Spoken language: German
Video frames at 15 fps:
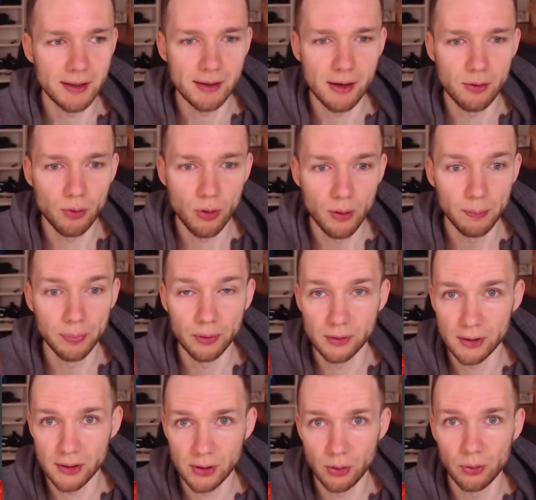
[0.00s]
sehr hohe
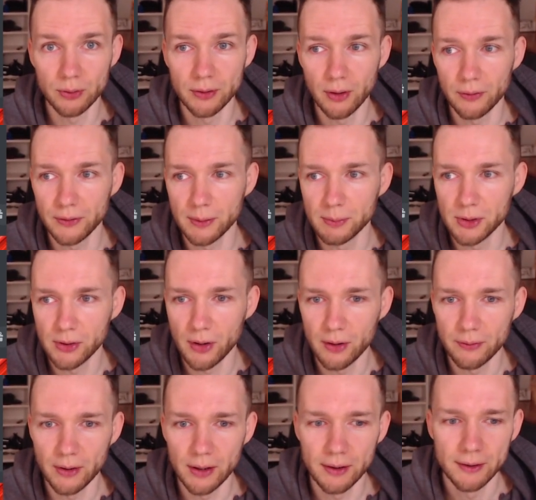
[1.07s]
Positionen hier auf dem
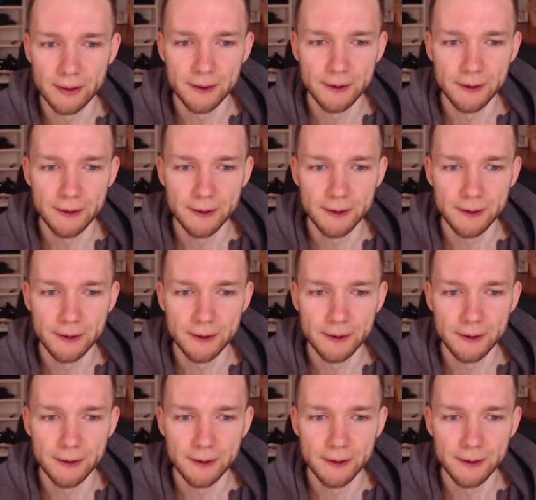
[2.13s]
Server.